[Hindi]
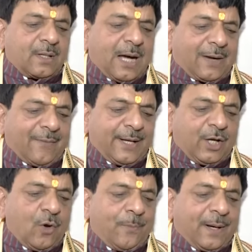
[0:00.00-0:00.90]
कार्रवाई
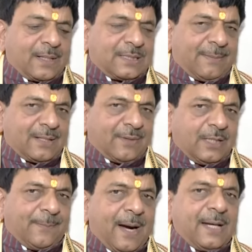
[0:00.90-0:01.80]
के ऊपर
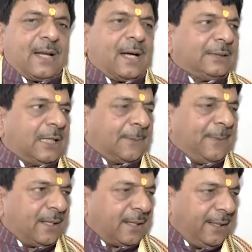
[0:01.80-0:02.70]
समाजवादी पार्टी लगातार
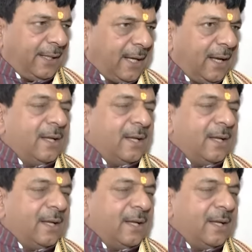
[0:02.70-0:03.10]
टिप्पणी कर रही है